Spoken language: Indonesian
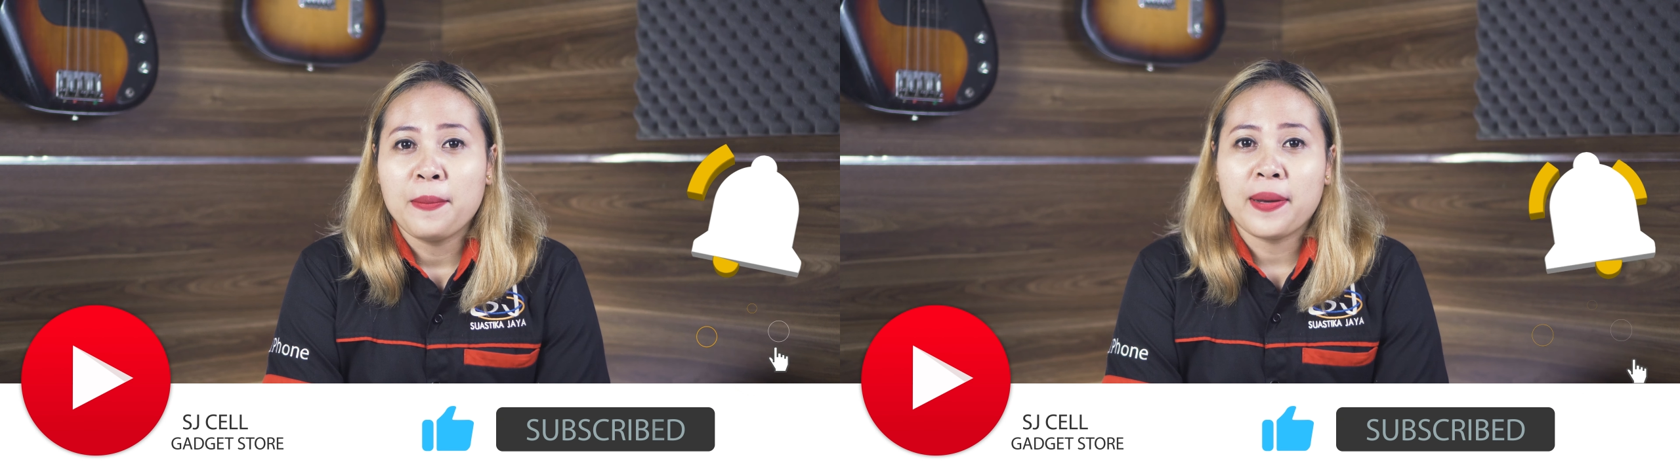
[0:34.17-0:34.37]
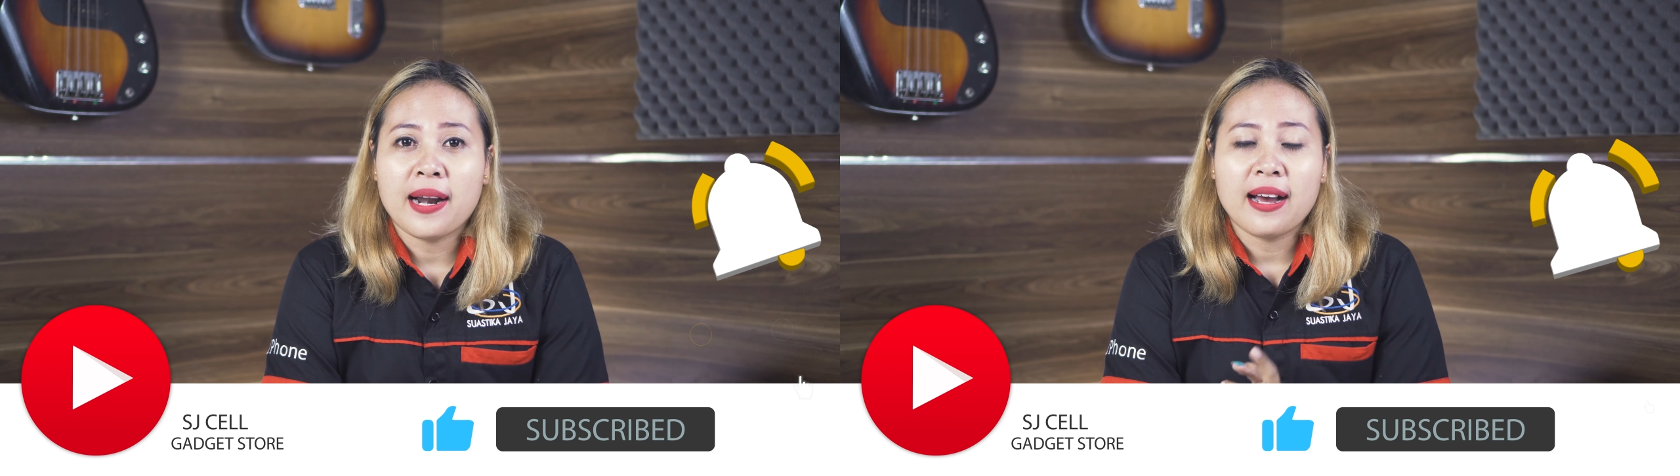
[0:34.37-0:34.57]

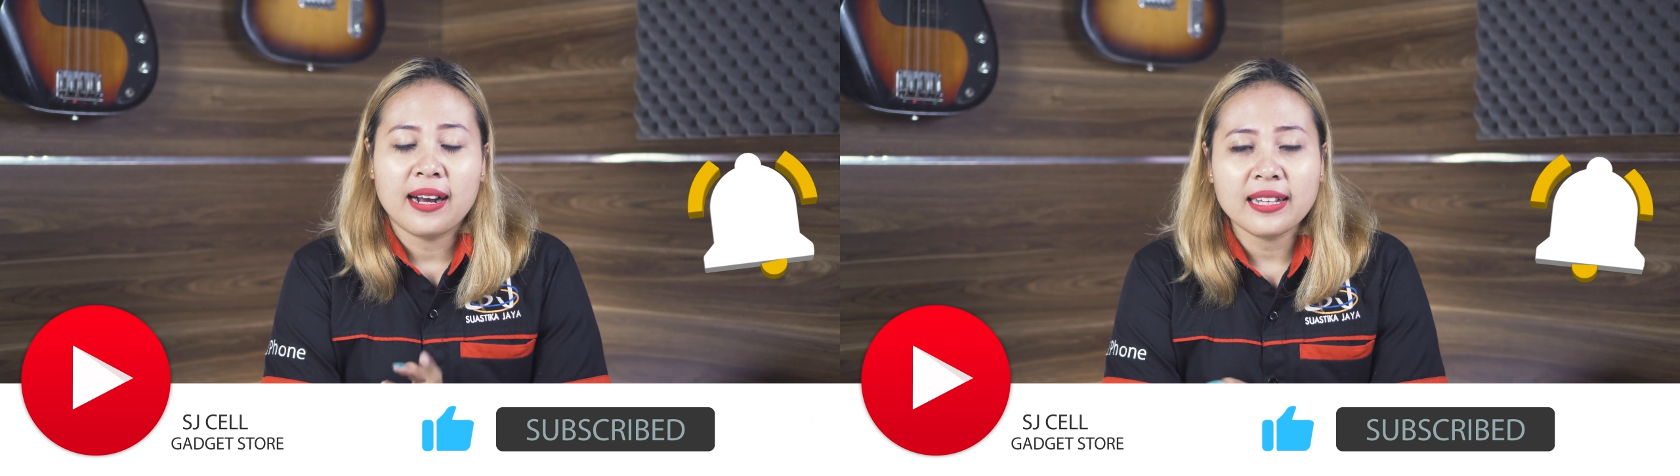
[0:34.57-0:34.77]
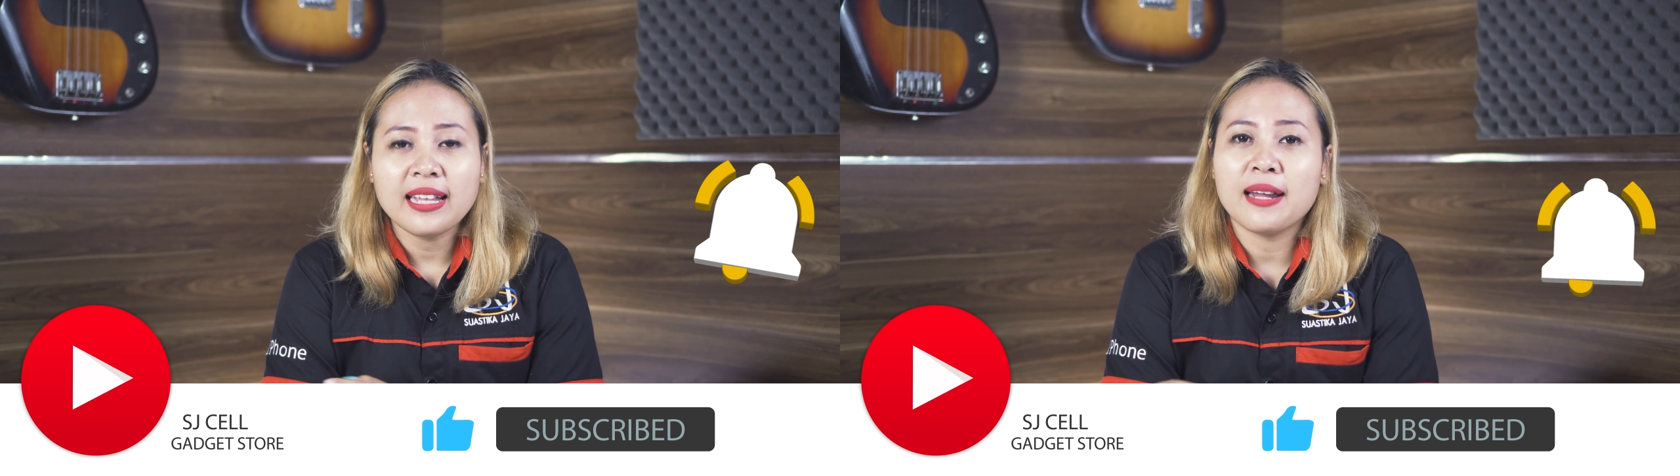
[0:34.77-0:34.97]

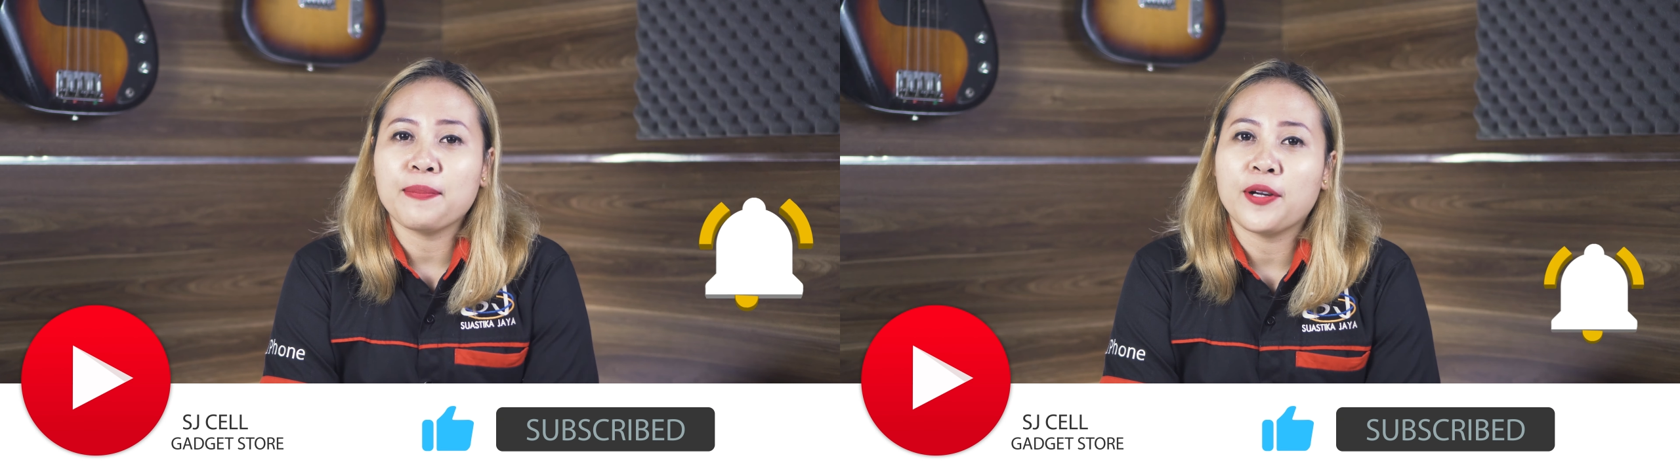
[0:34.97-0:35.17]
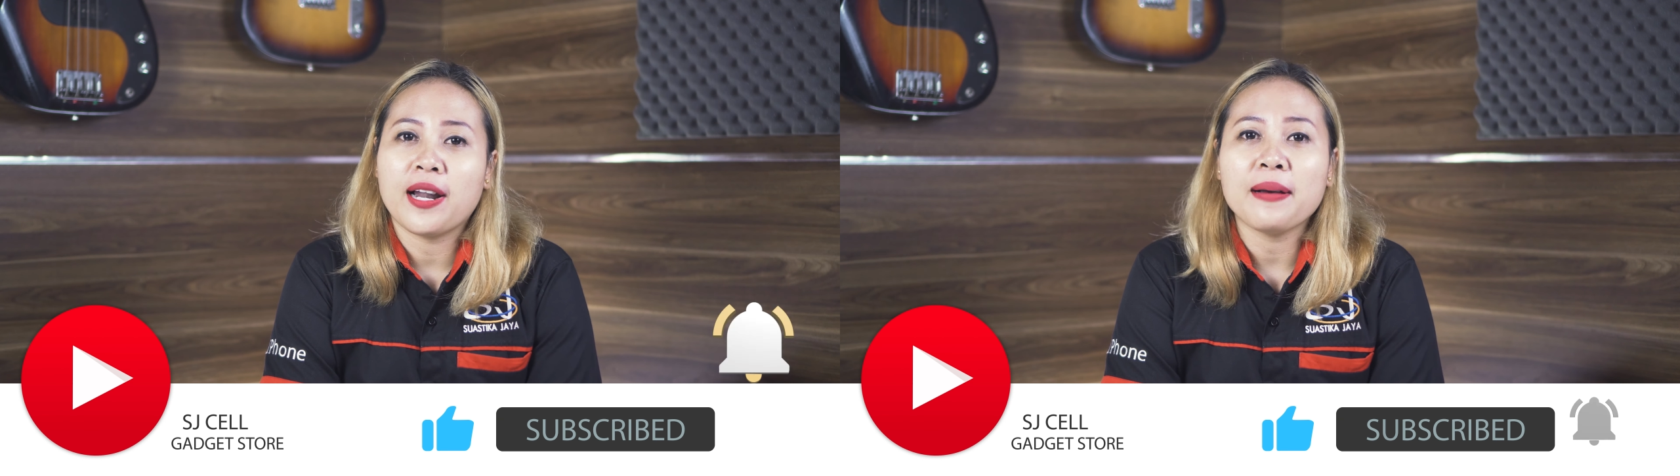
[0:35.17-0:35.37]
perangkat
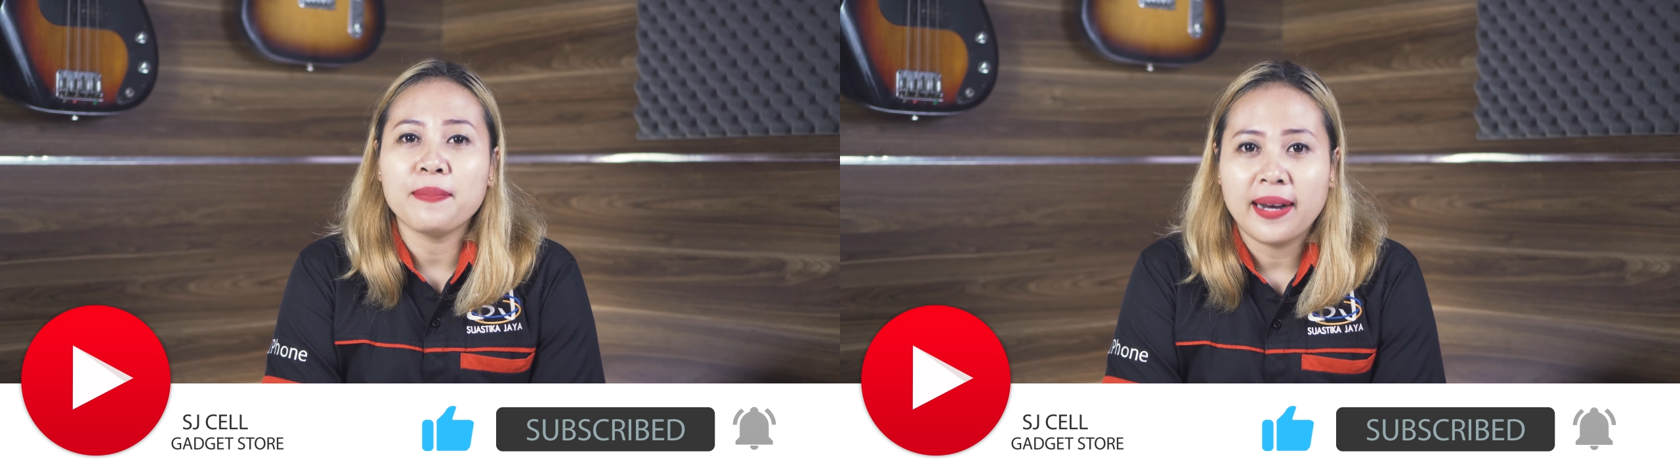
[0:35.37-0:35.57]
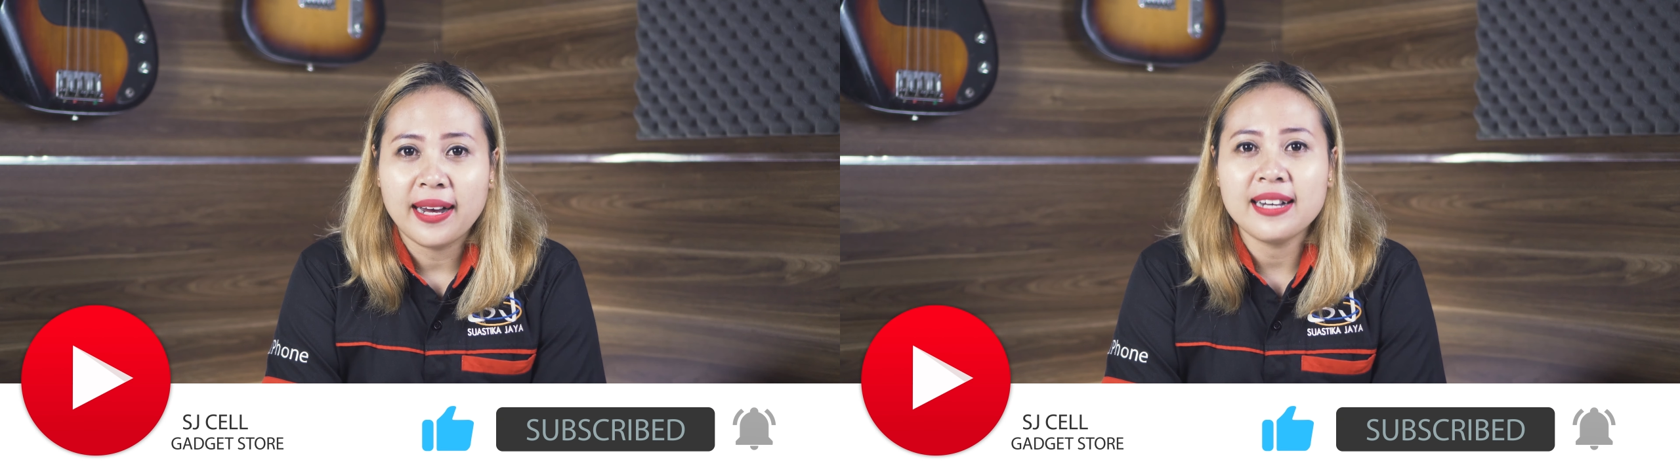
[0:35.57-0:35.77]
handphone
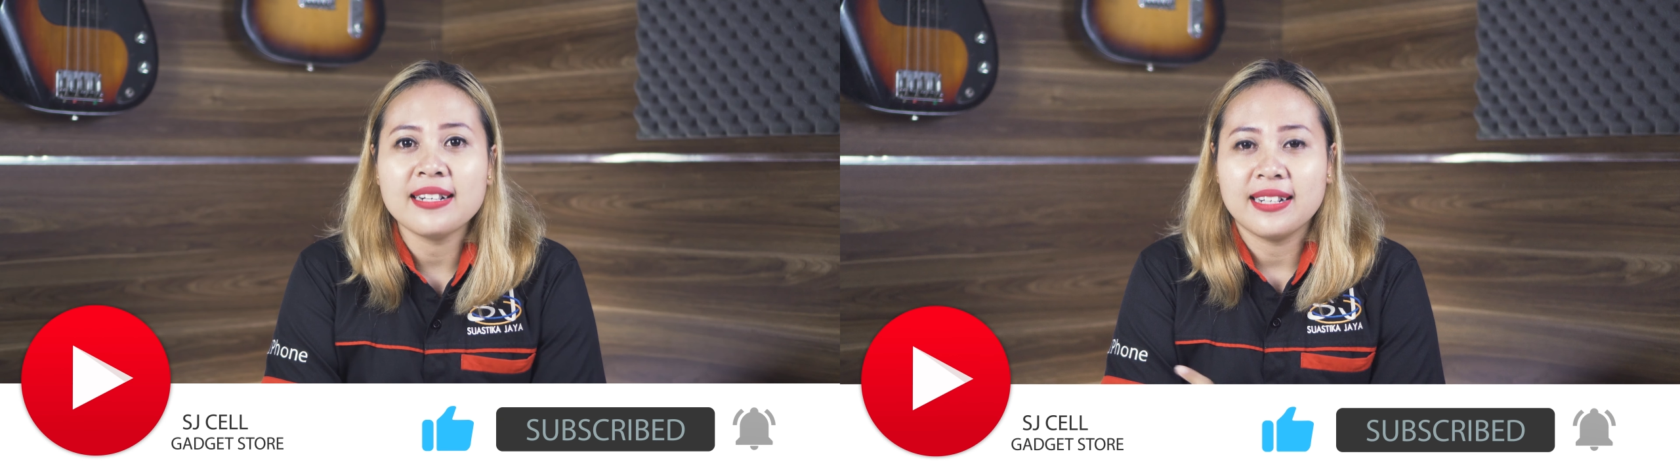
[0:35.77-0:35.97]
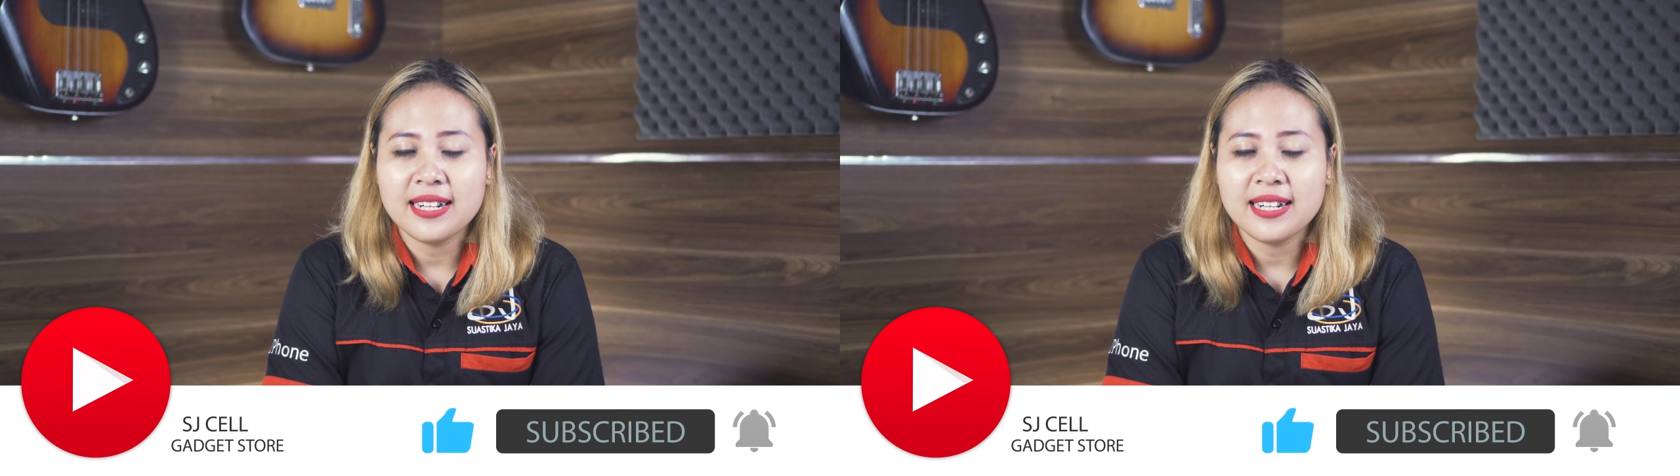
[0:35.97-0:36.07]
lama